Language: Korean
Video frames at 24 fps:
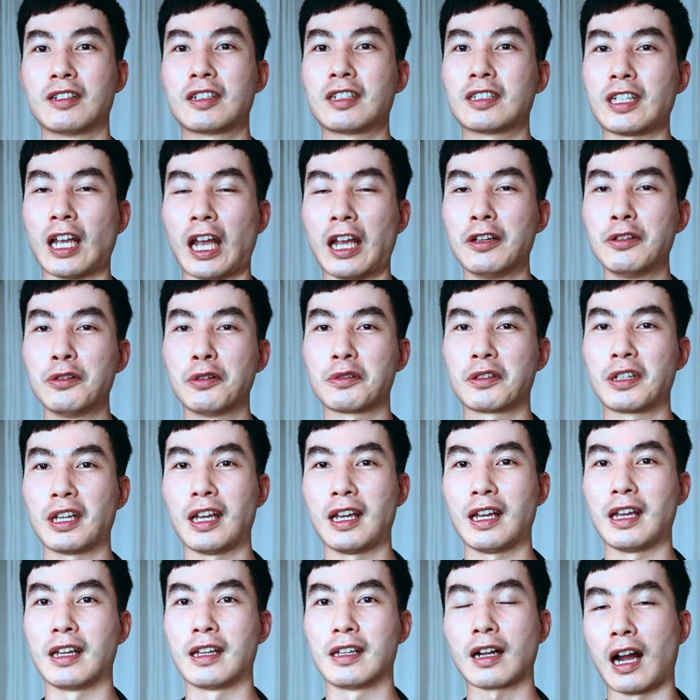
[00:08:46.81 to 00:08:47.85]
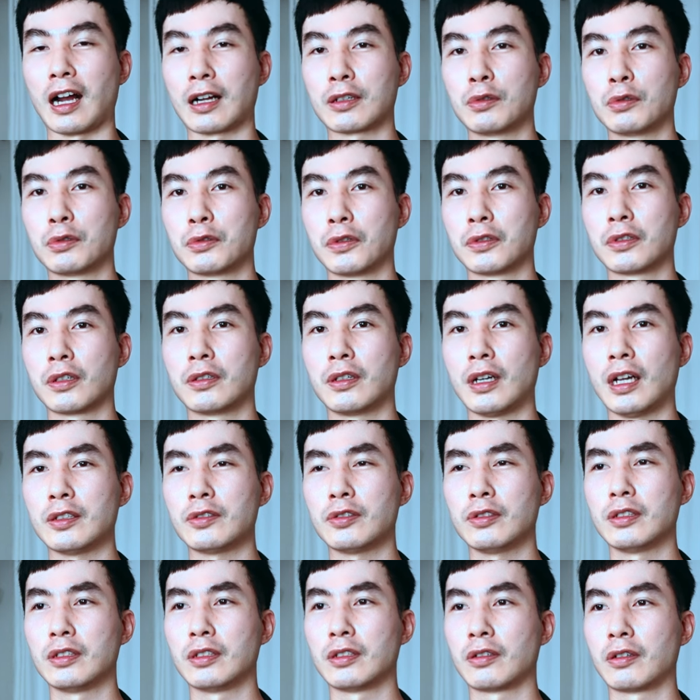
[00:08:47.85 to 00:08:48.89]
이렇게 자유롭게 각도 조절을 할
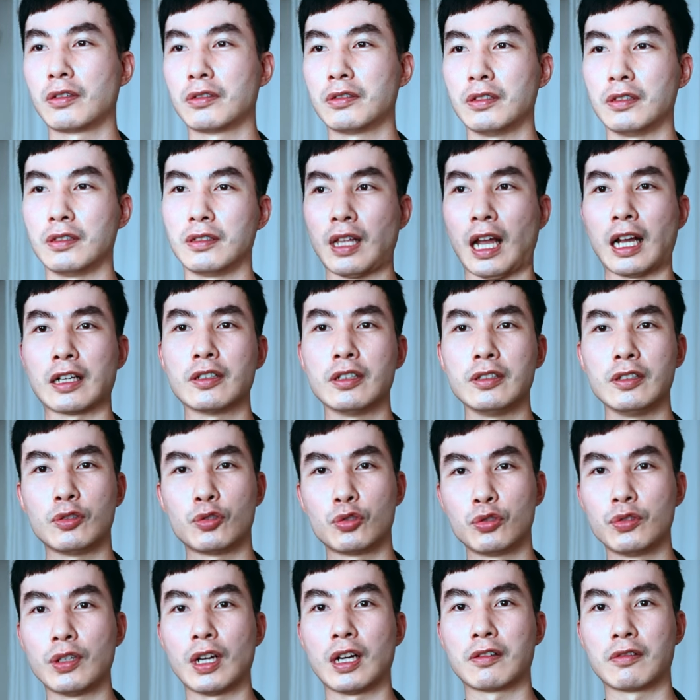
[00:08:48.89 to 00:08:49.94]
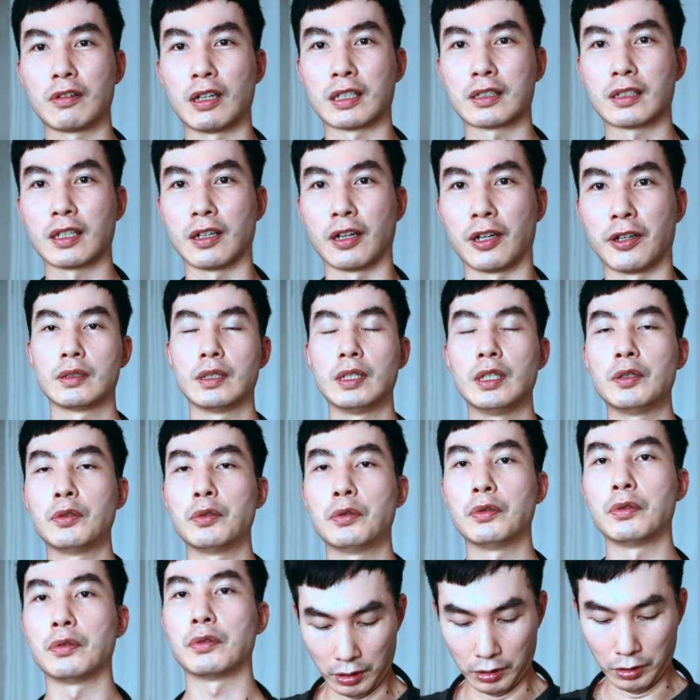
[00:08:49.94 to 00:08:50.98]
수 있는 거는 당연히 중요한 것 같아요.
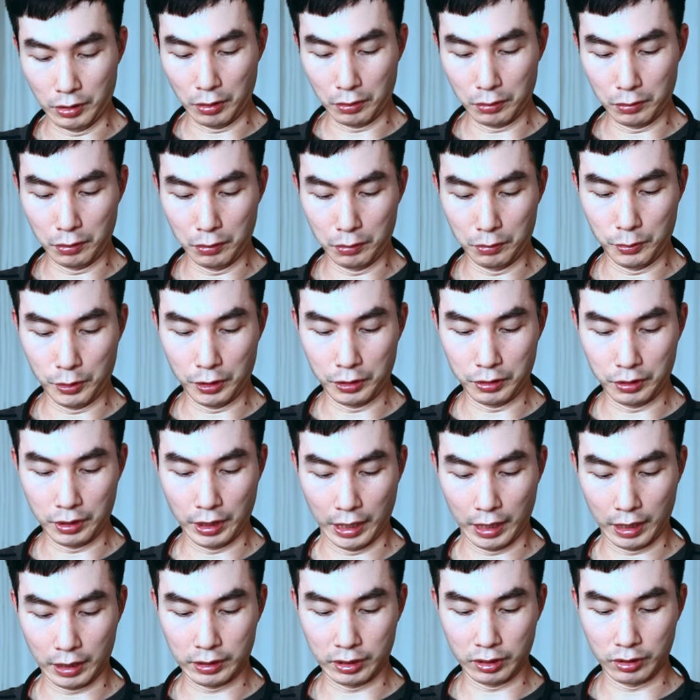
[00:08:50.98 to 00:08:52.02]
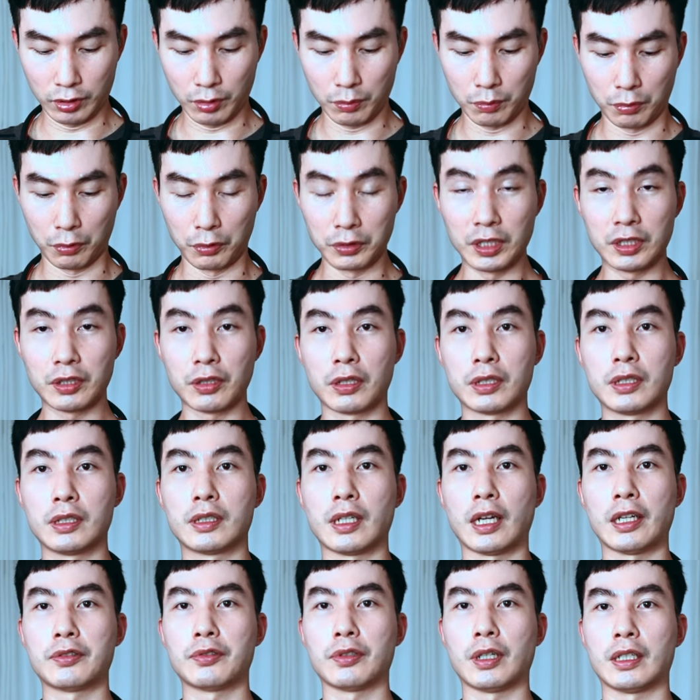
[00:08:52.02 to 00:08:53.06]
그리고 이 정도면은 내가 직접
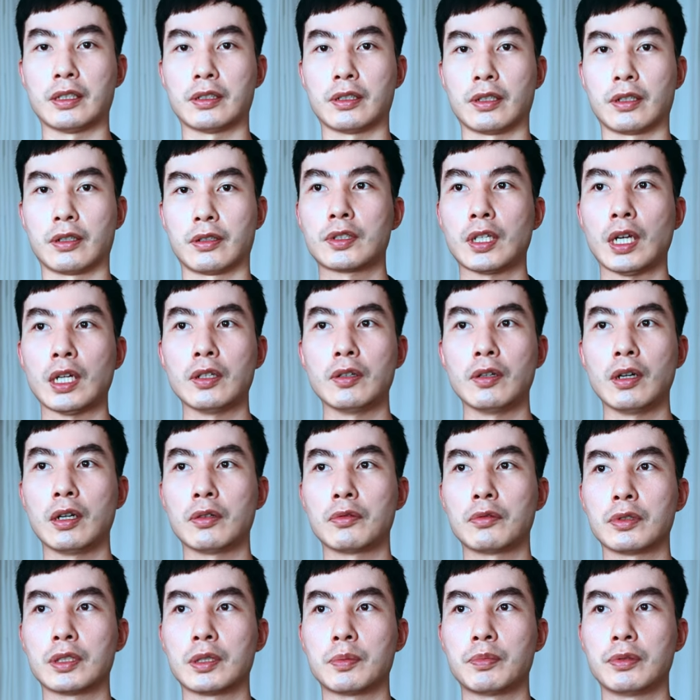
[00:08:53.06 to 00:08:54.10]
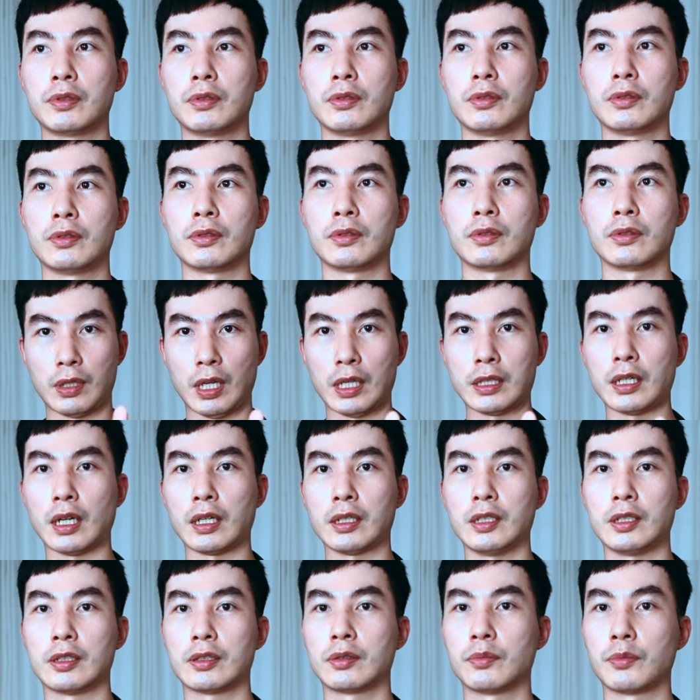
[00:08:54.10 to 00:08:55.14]
모니터링을 할 수가 있어요. 촬영하고 싶은
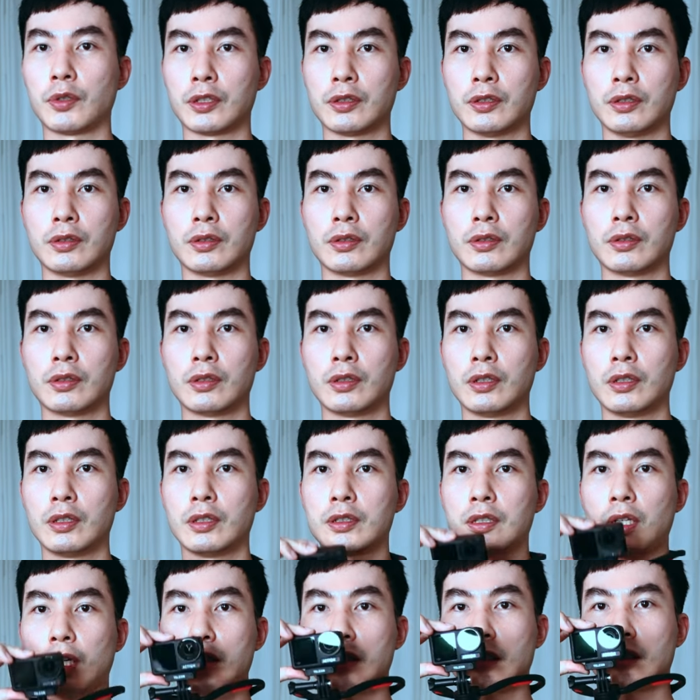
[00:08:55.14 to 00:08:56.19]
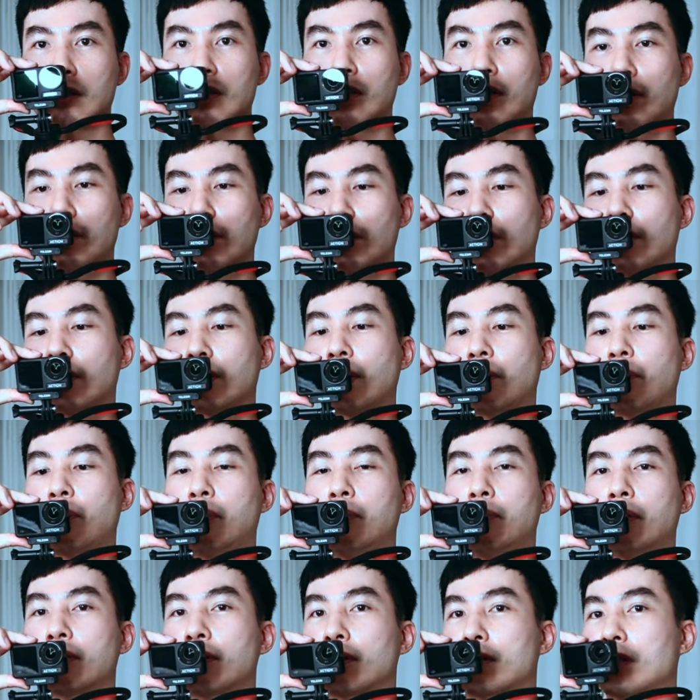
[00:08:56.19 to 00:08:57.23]
대상이 있으면은 살짝 들어서 이렇게
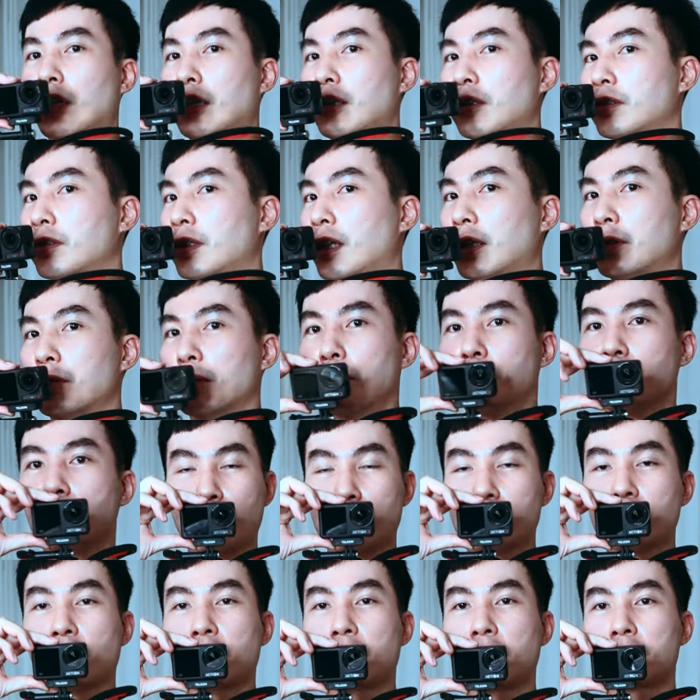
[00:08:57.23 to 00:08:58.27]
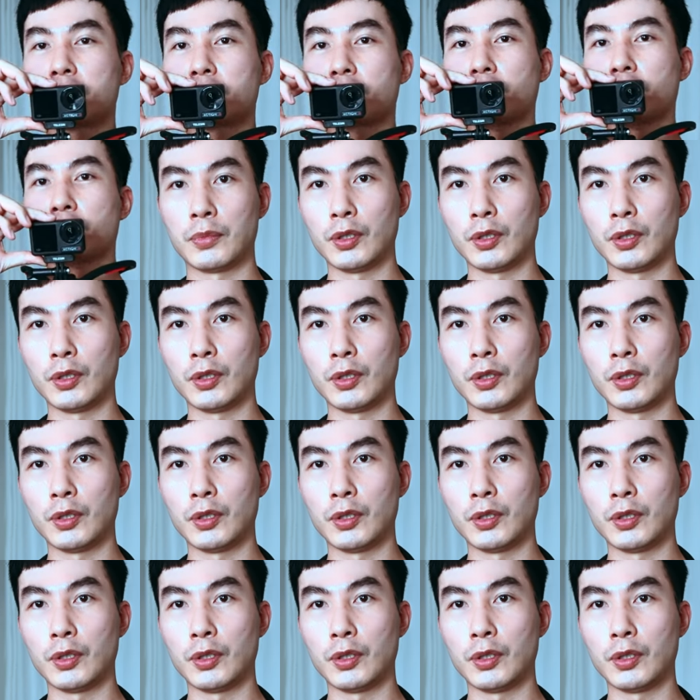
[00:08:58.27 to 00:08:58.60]
보면서 촬영을 해도 괜찮겠죠.